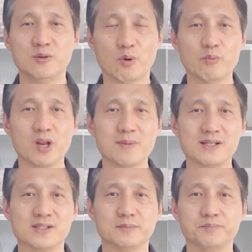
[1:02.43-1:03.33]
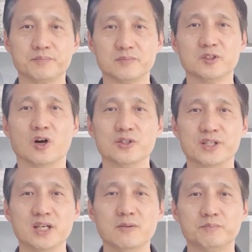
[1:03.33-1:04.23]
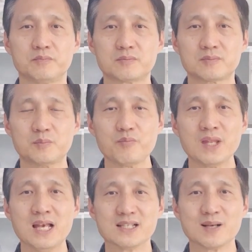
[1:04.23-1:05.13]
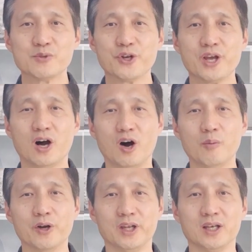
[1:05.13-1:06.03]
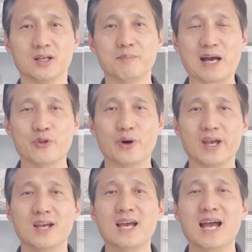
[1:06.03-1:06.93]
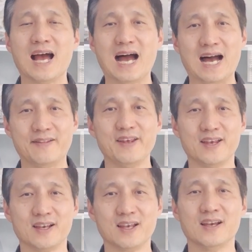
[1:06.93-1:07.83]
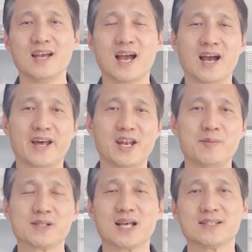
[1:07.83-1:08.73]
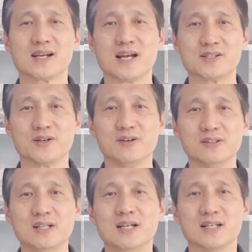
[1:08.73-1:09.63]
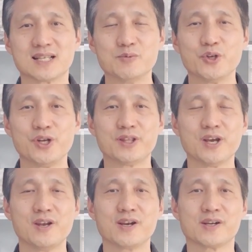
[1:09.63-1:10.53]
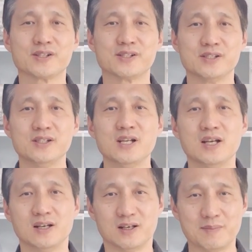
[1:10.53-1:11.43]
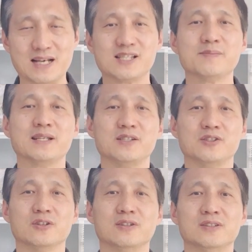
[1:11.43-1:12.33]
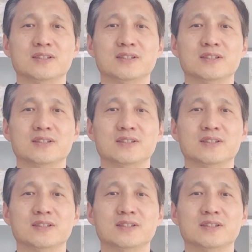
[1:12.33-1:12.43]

본문의 말씀 음, 어제 삼손의 어머니 그 마노아의 아내에게 하나님의 사자가 가서 삼손이 태어날 것을 어, 말씀하시죠.